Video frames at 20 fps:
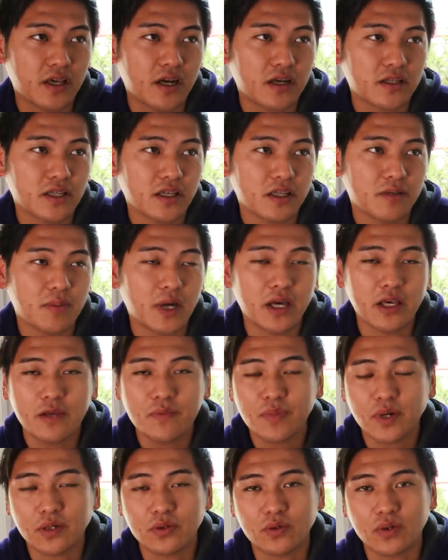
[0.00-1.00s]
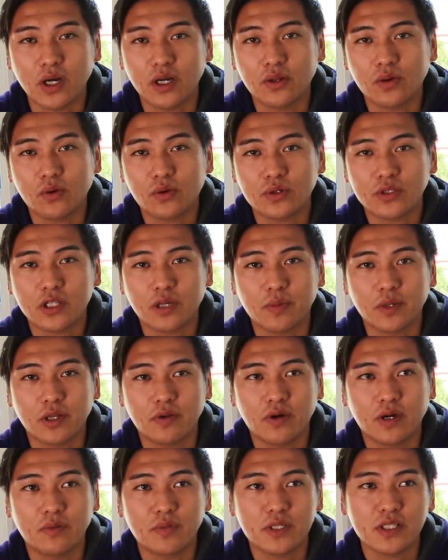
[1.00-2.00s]
結果的にまあインパクトが残すため
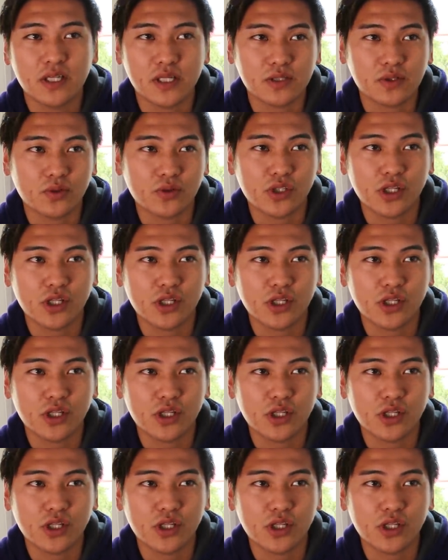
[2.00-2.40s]
にはビジネスと